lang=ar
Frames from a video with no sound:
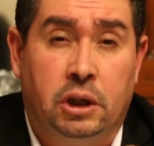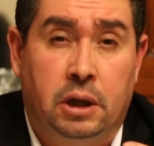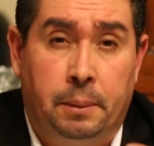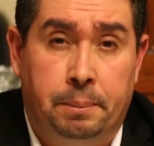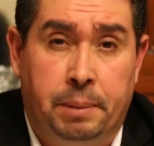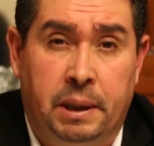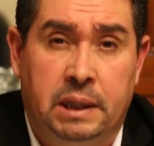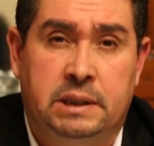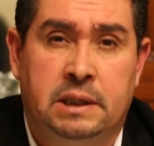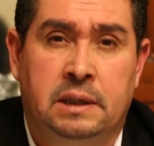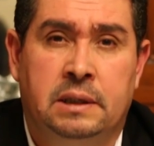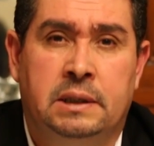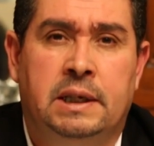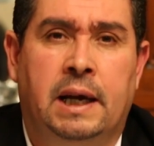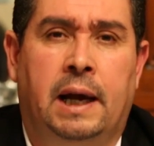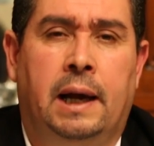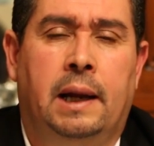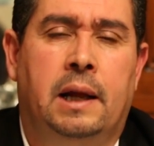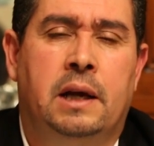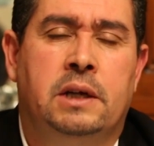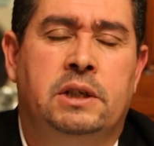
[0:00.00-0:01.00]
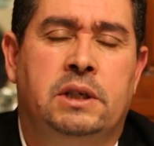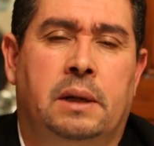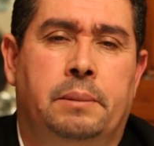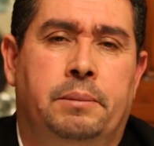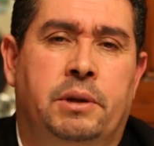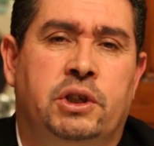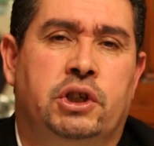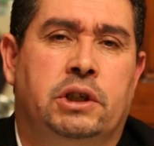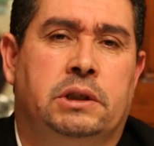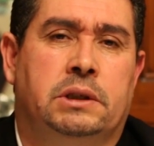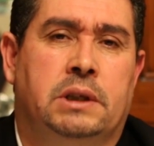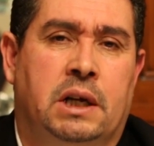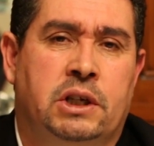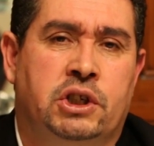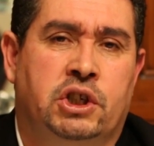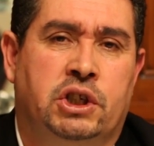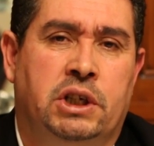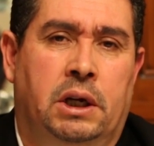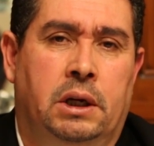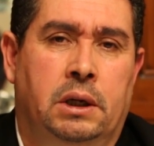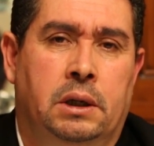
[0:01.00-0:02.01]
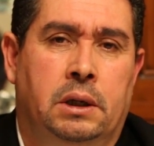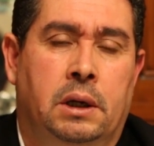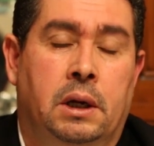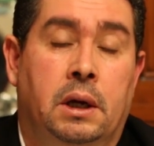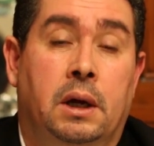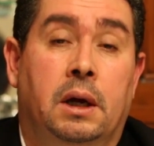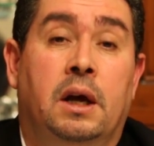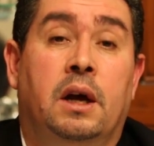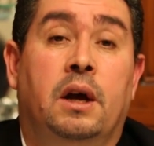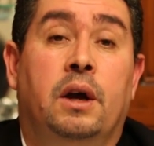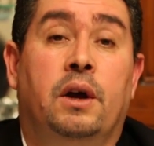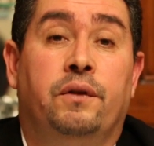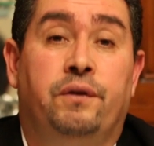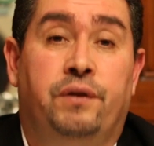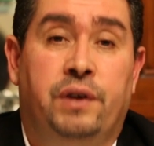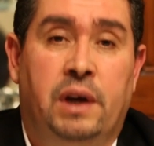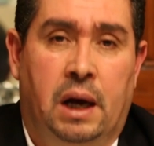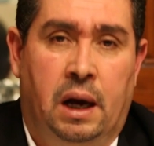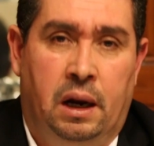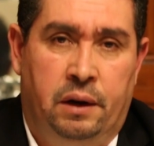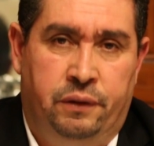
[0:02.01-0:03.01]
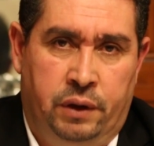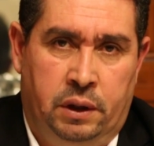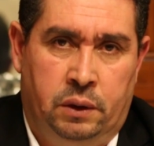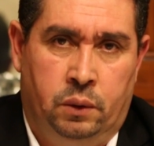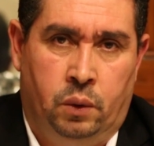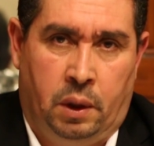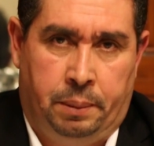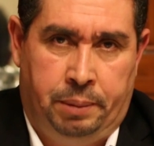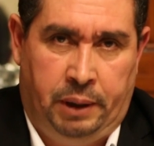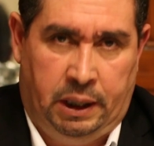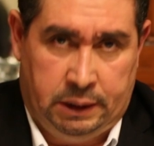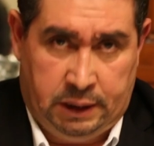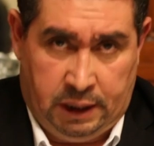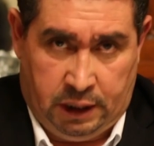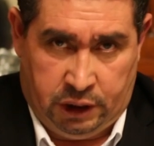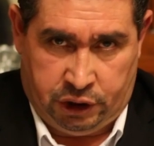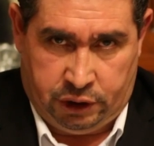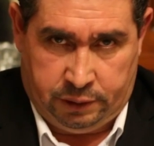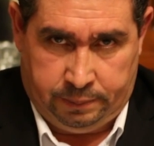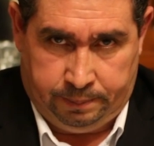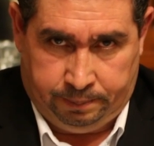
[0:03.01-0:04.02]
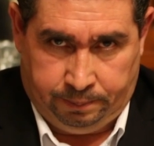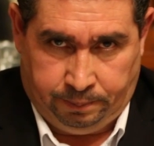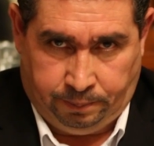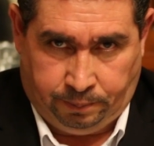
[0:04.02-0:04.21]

قبلت نتا على جال باش تترشح في 2014